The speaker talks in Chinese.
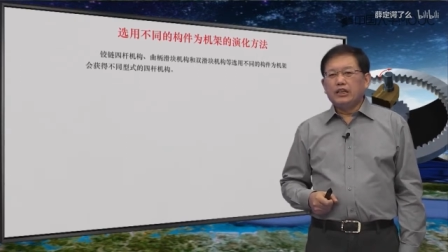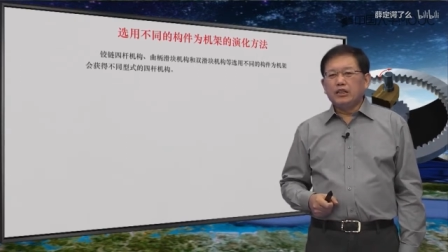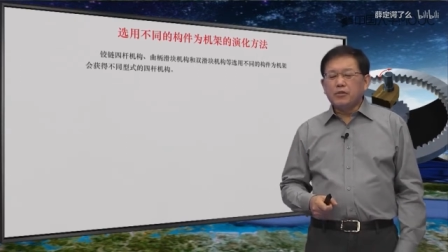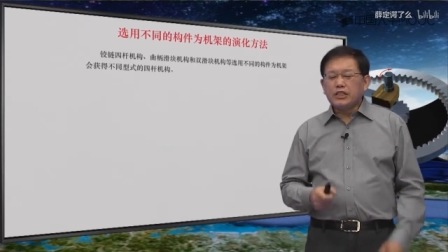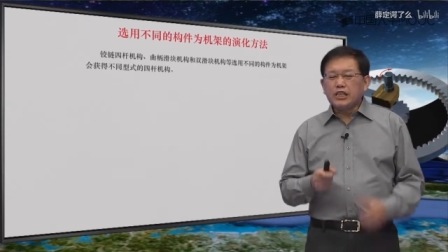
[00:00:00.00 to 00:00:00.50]

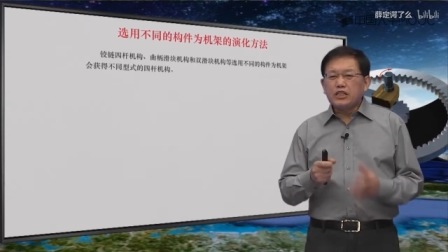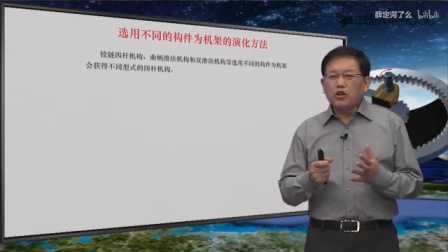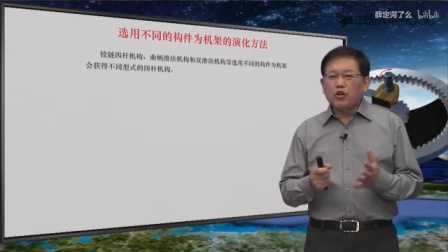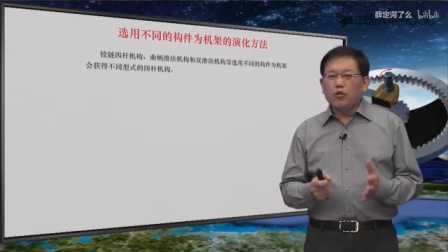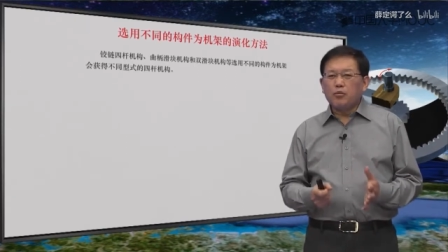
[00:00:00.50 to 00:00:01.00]
那么这时
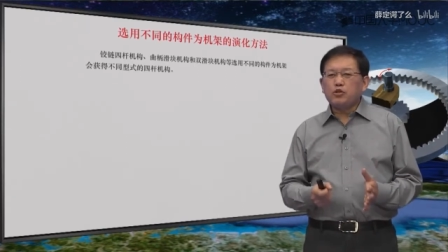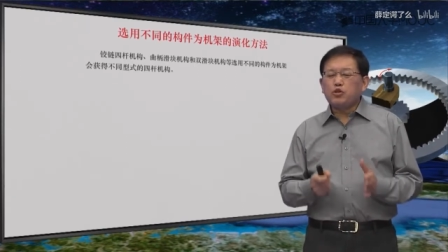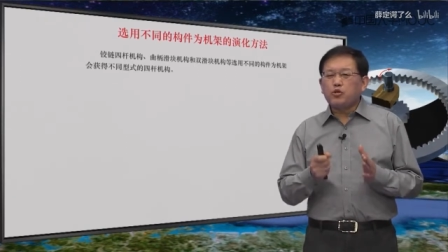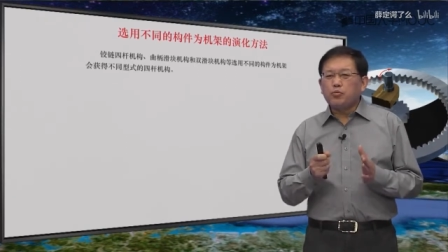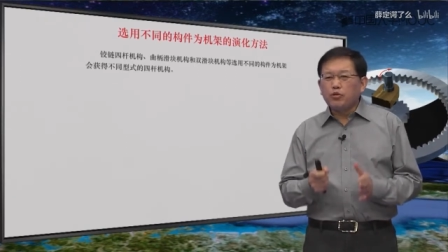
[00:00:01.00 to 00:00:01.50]
候我们
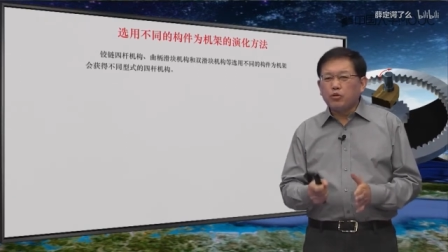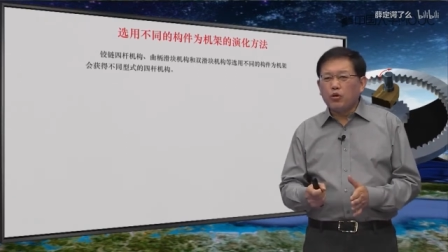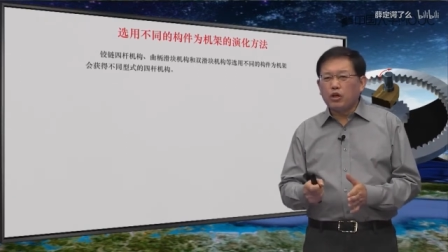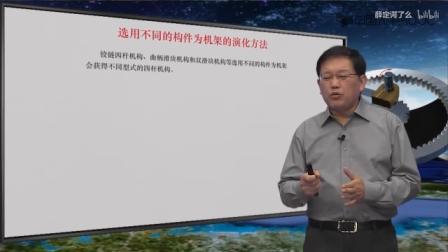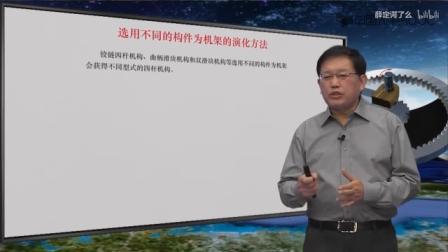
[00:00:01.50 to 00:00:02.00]
取不
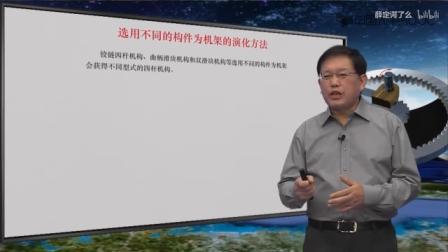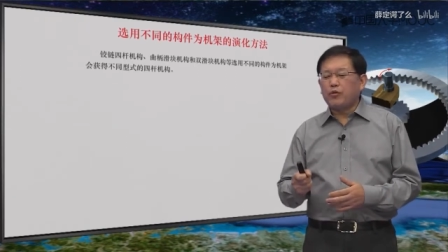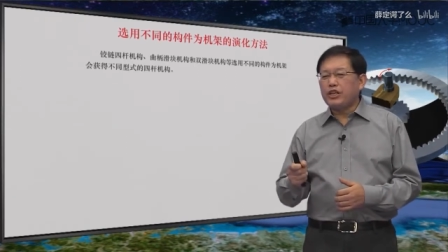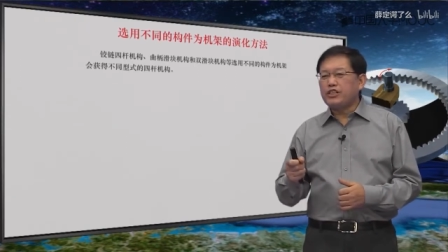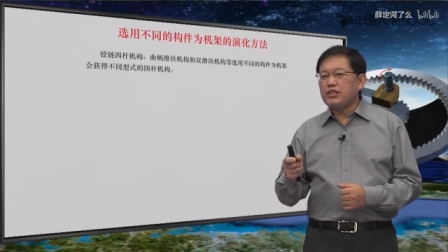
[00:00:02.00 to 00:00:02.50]
同构件
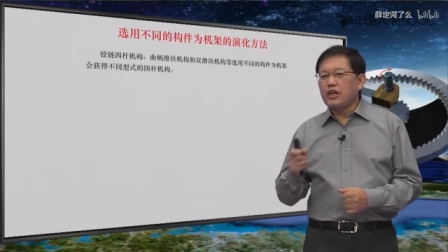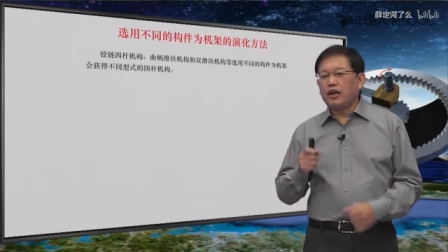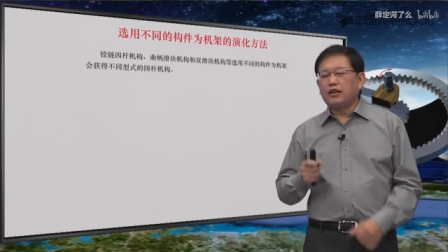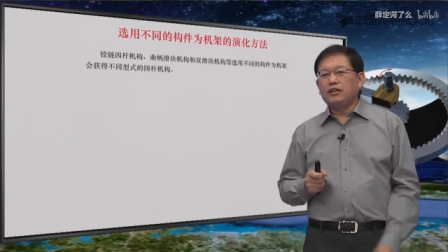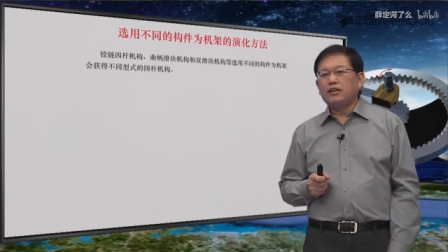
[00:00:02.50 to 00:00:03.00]
为基架，
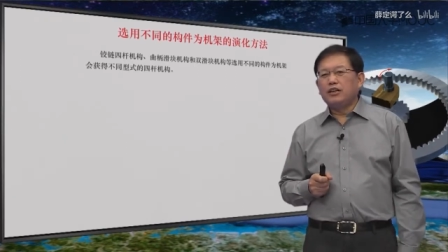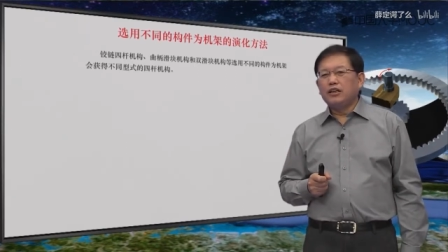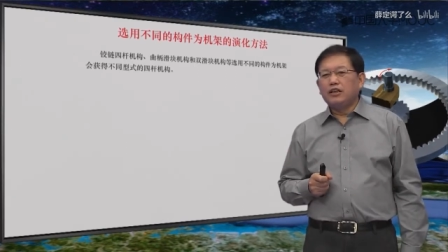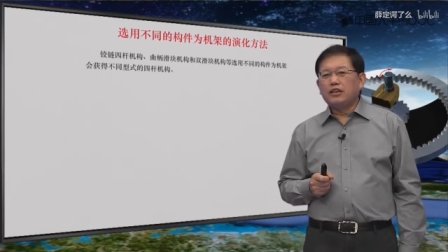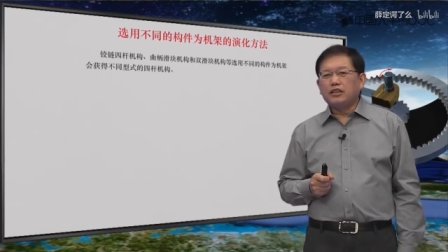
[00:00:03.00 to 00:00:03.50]

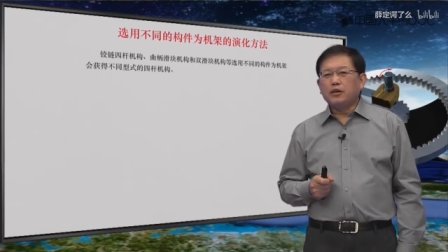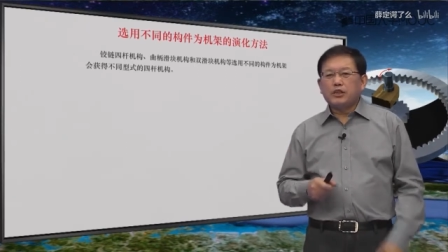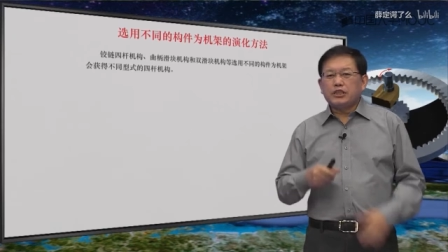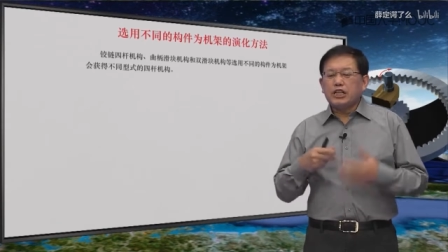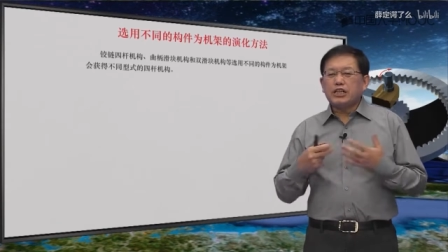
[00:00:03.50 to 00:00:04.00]
那
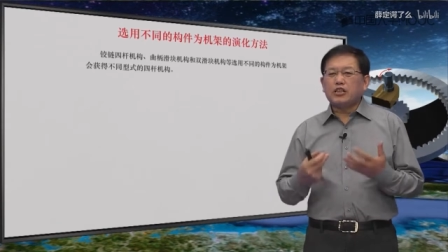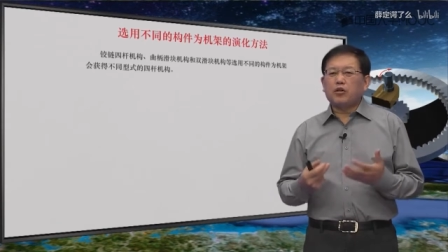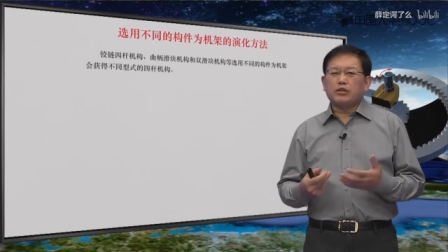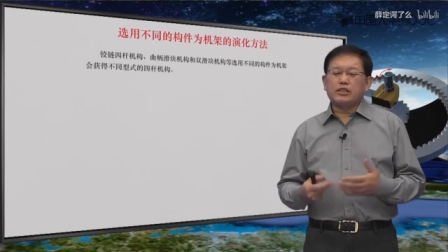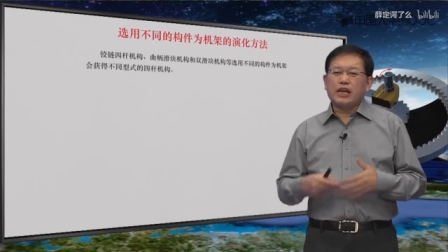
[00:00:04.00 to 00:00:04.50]
么这时
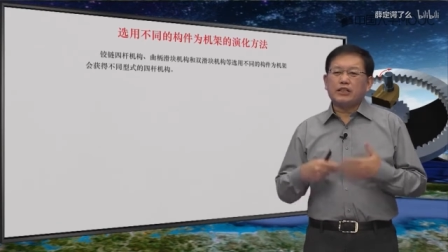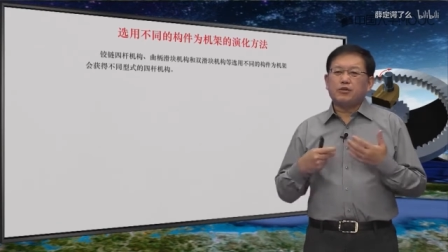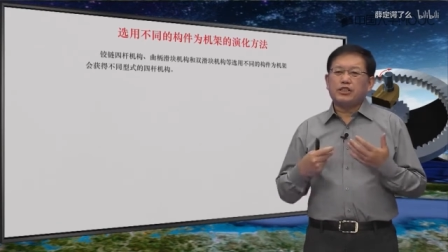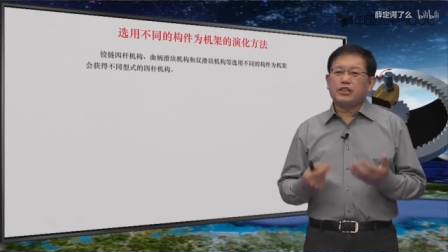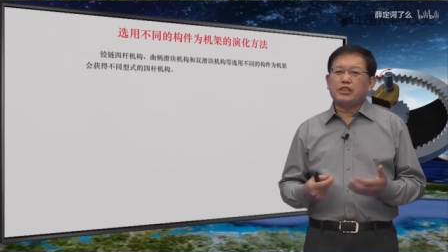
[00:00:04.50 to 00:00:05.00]
候自然就
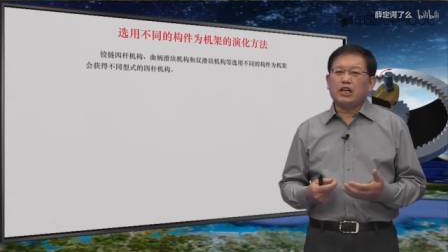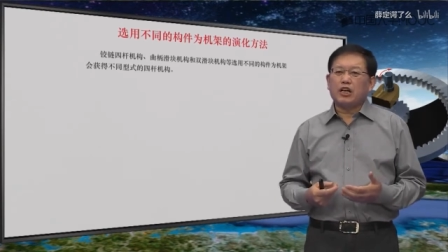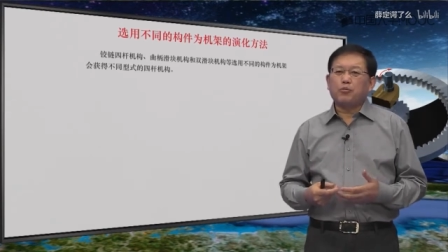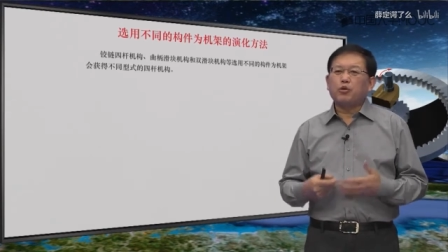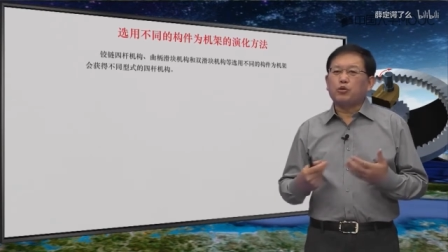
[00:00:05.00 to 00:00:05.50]
形成
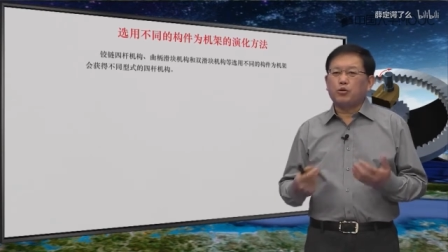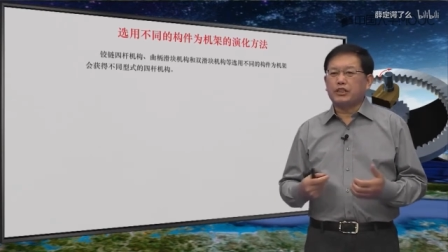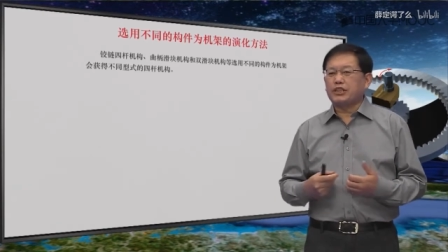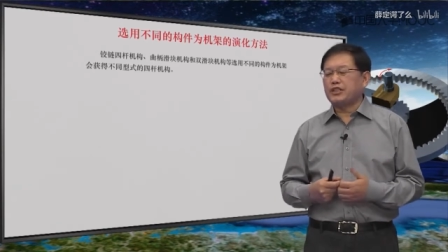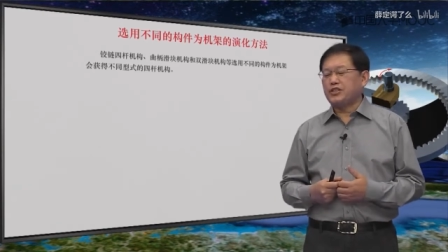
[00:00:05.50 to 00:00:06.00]
了不同
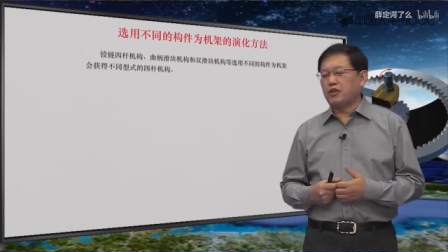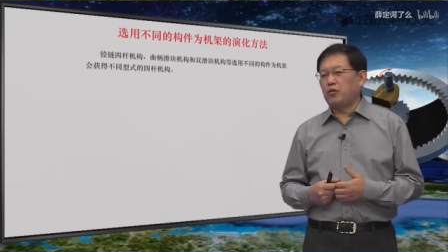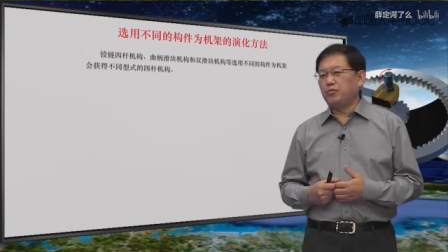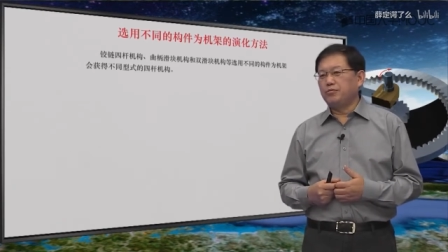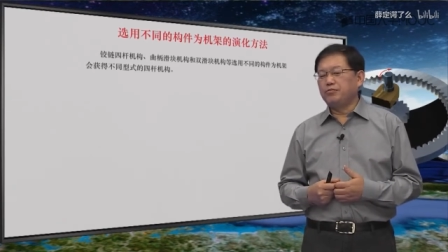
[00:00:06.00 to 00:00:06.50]
的这个机
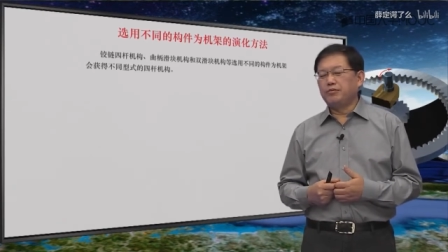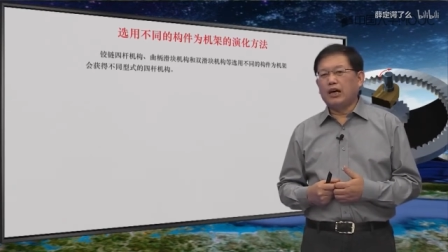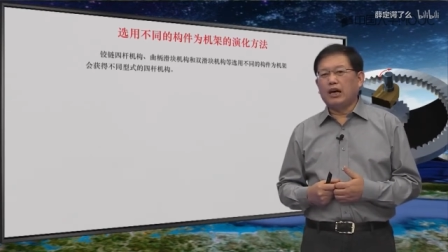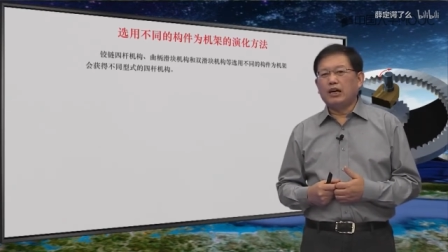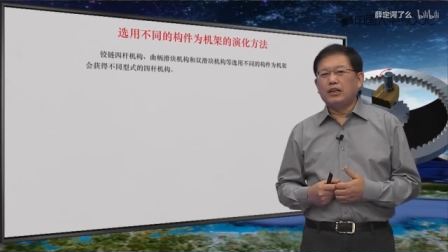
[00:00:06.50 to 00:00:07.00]
构
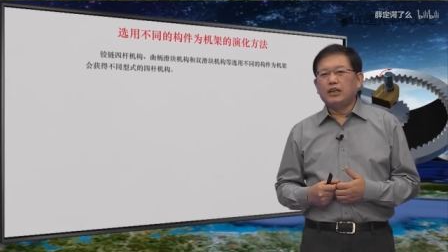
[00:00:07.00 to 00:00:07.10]
啊。